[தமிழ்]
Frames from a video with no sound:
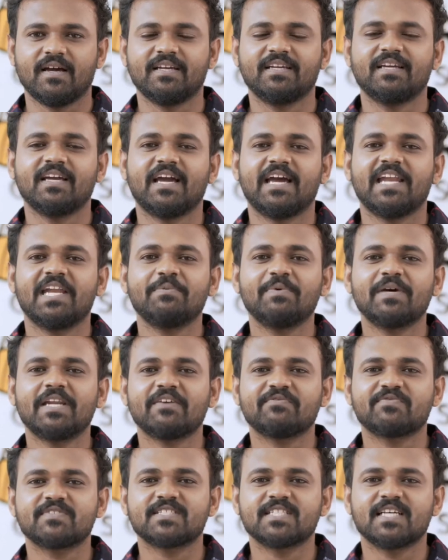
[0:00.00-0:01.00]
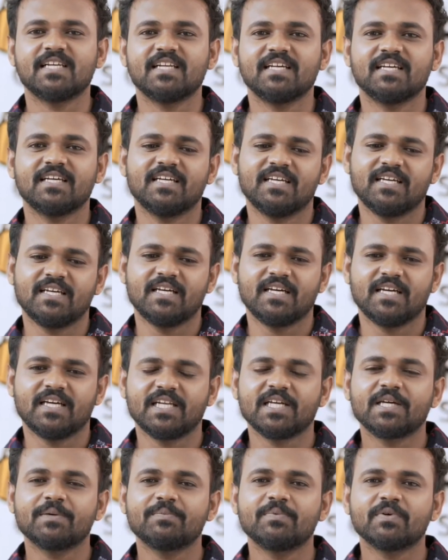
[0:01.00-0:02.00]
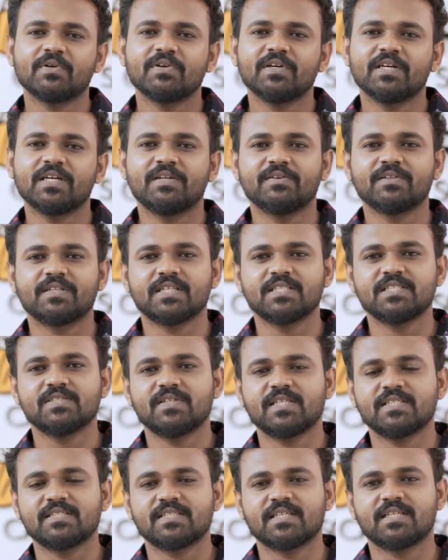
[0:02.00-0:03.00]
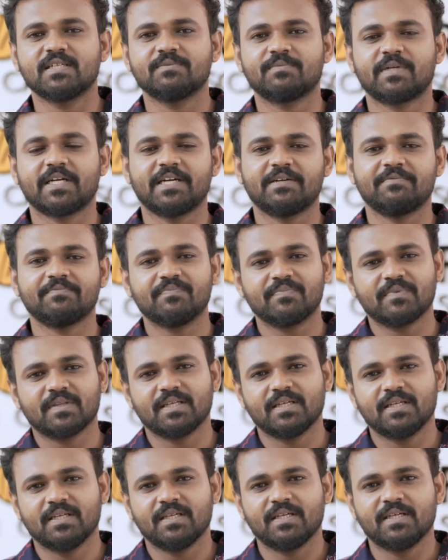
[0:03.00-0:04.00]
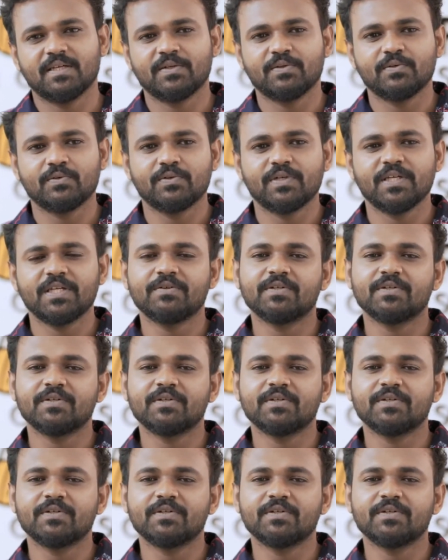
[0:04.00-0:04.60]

ஹாய் என் பேர் அஃப்சல் எனக்கு இப்போ இருபத்தஞ்சு வயசாச்சு ஒரு